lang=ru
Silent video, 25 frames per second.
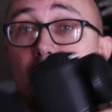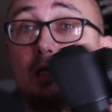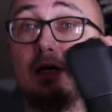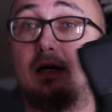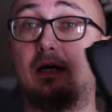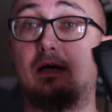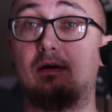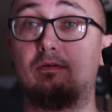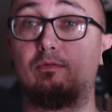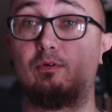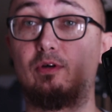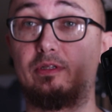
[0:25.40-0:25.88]

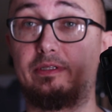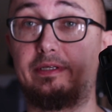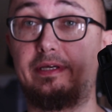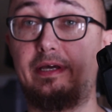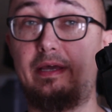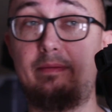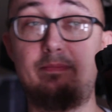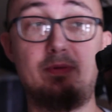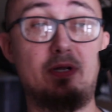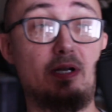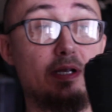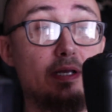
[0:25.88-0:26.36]
А, вот
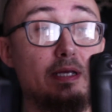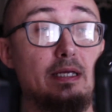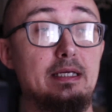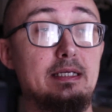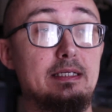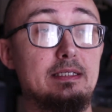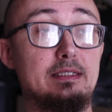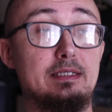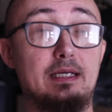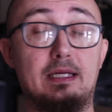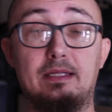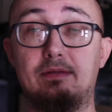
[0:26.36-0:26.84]
камера,
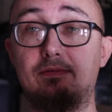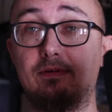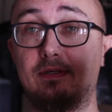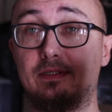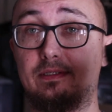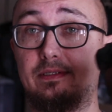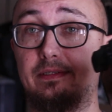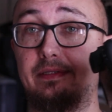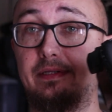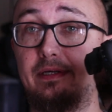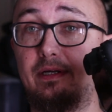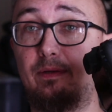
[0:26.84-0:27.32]

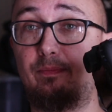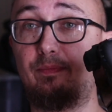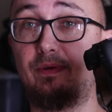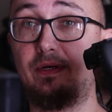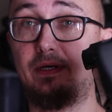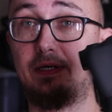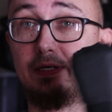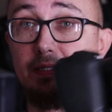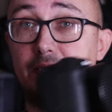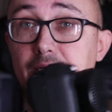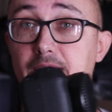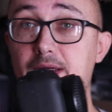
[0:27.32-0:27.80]
соответственно,
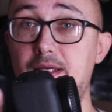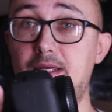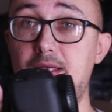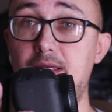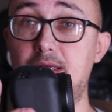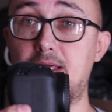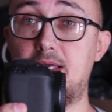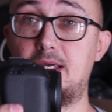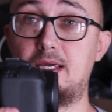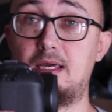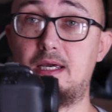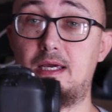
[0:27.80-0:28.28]
rp да?
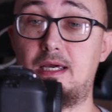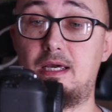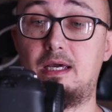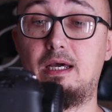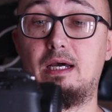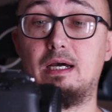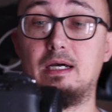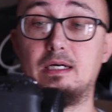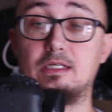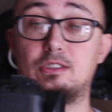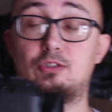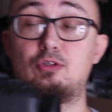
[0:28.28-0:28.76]

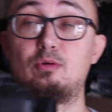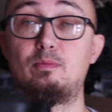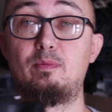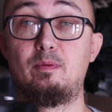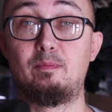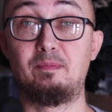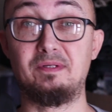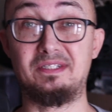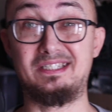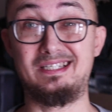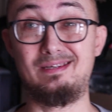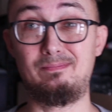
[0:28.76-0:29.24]
А
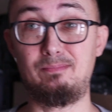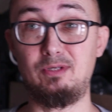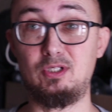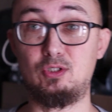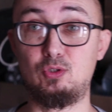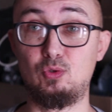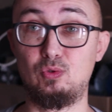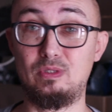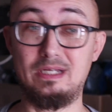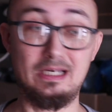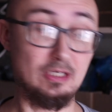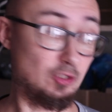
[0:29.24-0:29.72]
чтобы
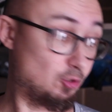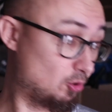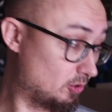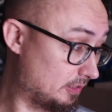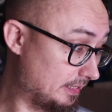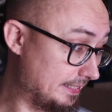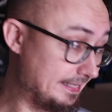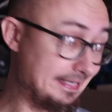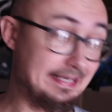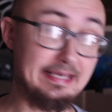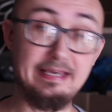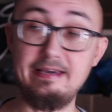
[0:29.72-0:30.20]
подцепить сюда
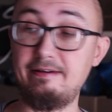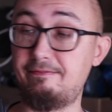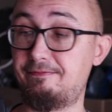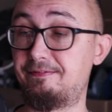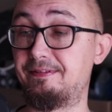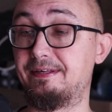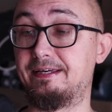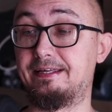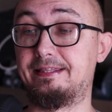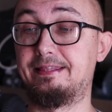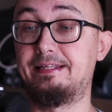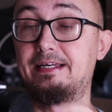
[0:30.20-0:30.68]
что-то
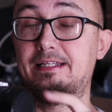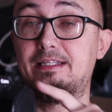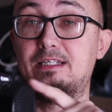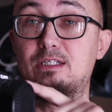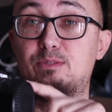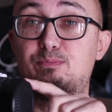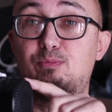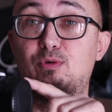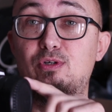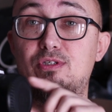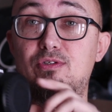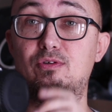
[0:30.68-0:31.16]
ефное, надо
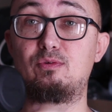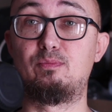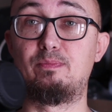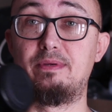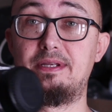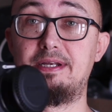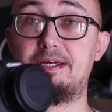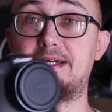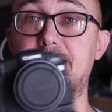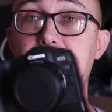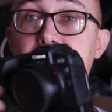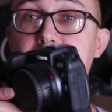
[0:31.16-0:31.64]
использовать
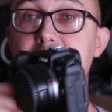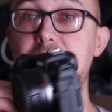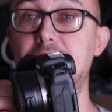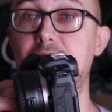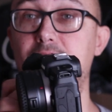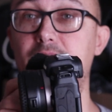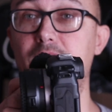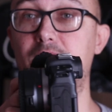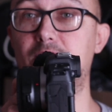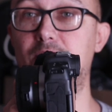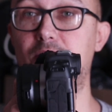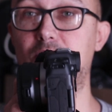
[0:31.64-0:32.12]

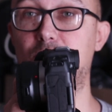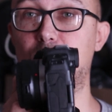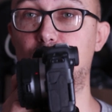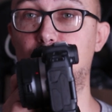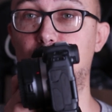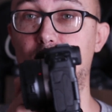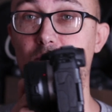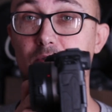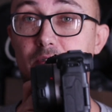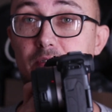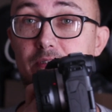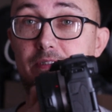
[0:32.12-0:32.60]
переходник.
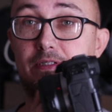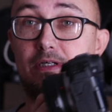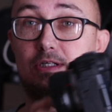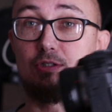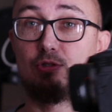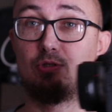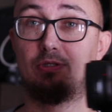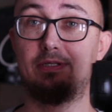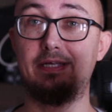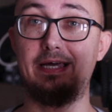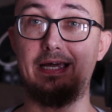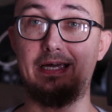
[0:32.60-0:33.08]
Ну,
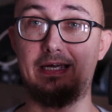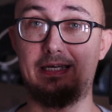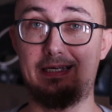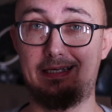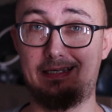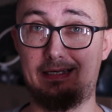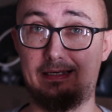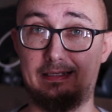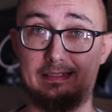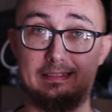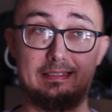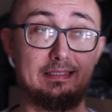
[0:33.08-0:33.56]
скажу, да,
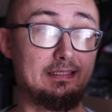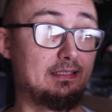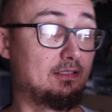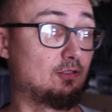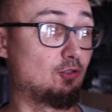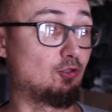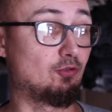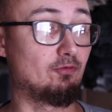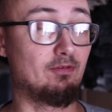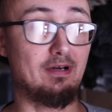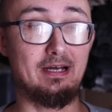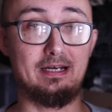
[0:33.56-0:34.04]

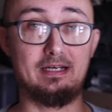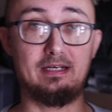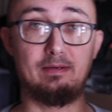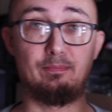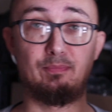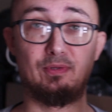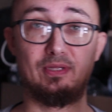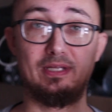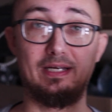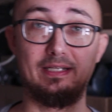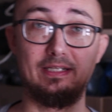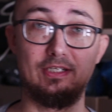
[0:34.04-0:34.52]
чувак,
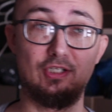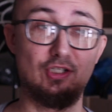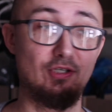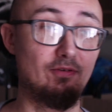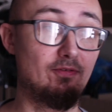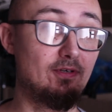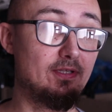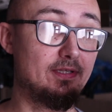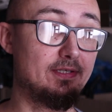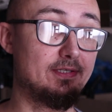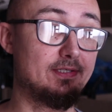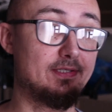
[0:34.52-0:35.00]
капитан
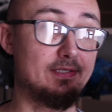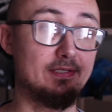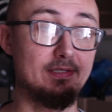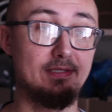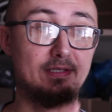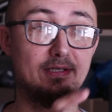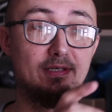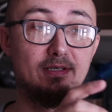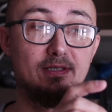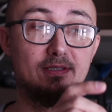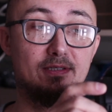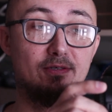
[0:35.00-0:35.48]
очевидности,
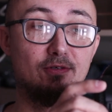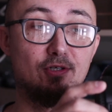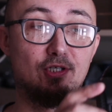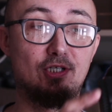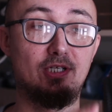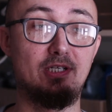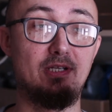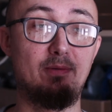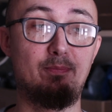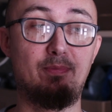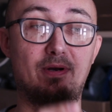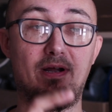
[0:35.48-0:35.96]
ты
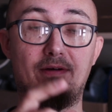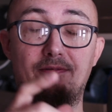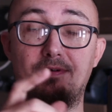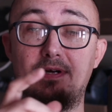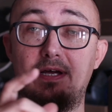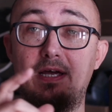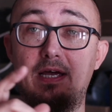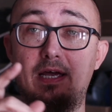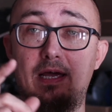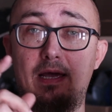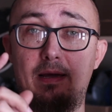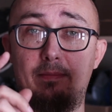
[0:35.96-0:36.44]
совершенно прав.
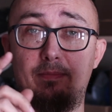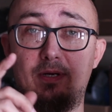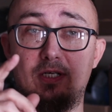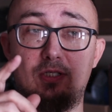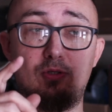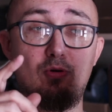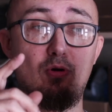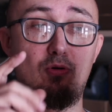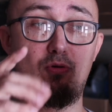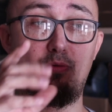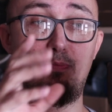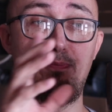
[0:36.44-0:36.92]

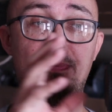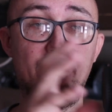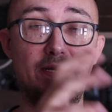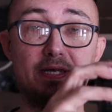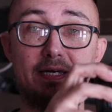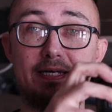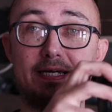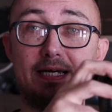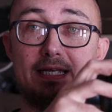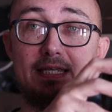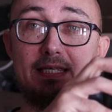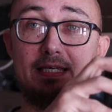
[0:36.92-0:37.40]
Поскольку
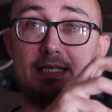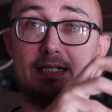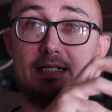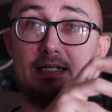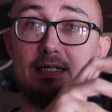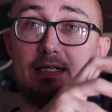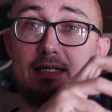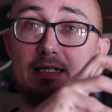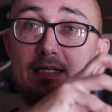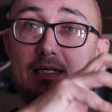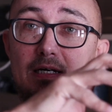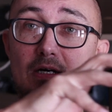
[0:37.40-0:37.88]

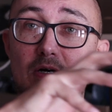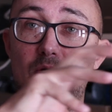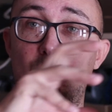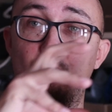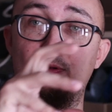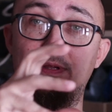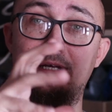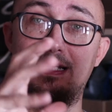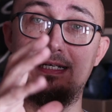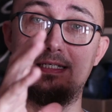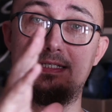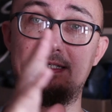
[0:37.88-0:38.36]
переходник
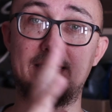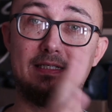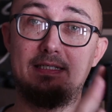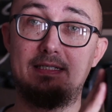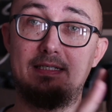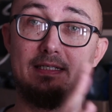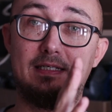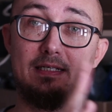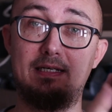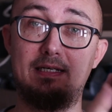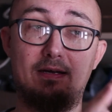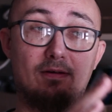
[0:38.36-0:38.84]
у нас
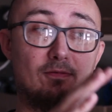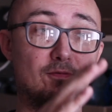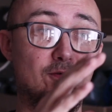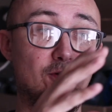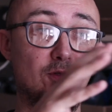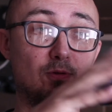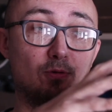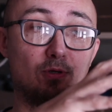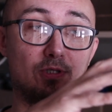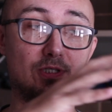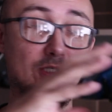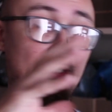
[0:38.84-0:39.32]

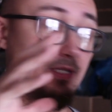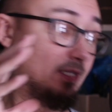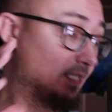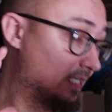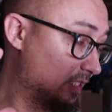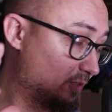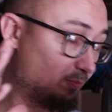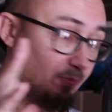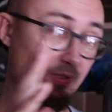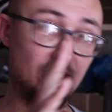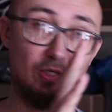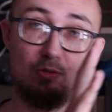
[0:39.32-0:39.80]
выносит
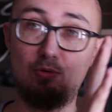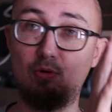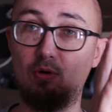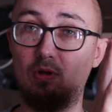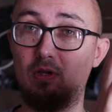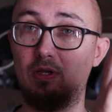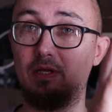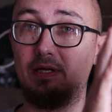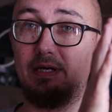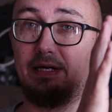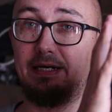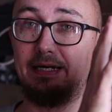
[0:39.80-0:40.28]
наш
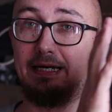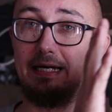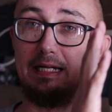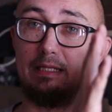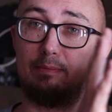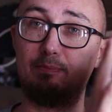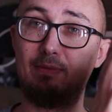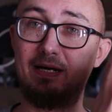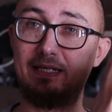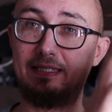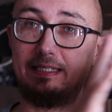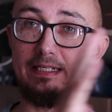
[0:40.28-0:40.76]
пинхол
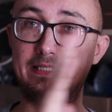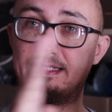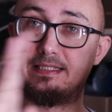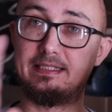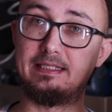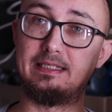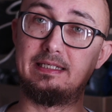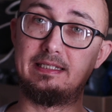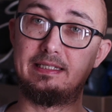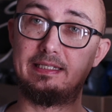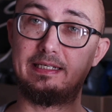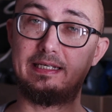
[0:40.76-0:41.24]
от
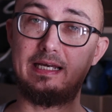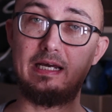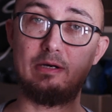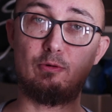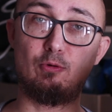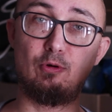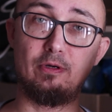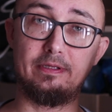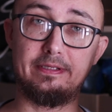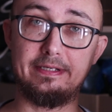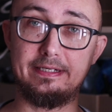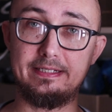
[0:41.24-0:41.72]
матрицы на
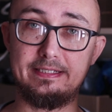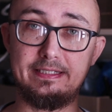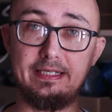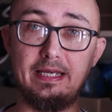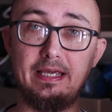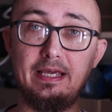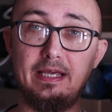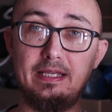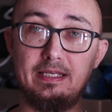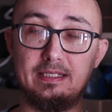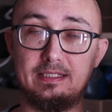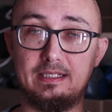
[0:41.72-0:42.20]
какое-то
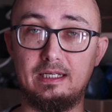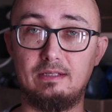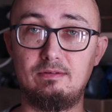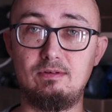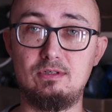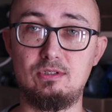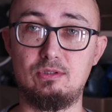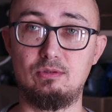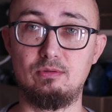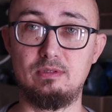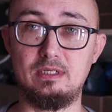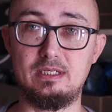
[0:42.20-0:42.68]
расстояние,
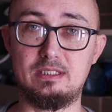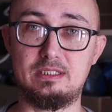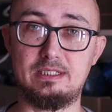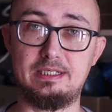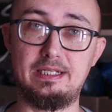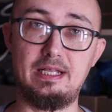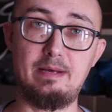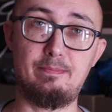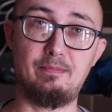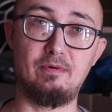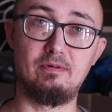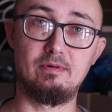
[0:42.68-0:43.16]
соответственно, у нас
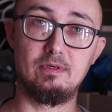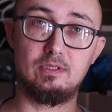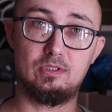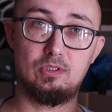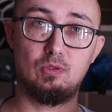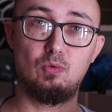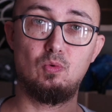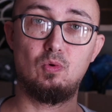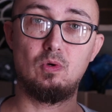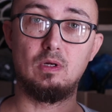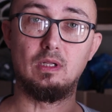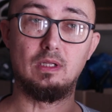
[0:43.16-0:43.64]

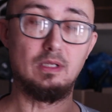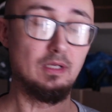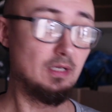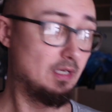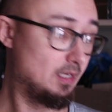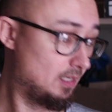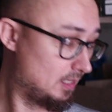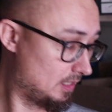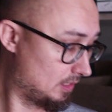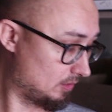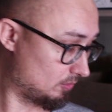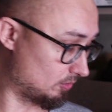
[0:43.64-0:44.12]
схлапывается угол.
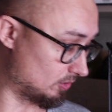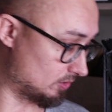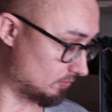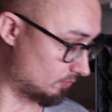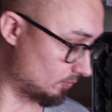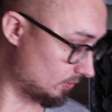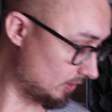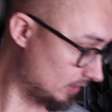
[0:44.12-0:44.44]
То есть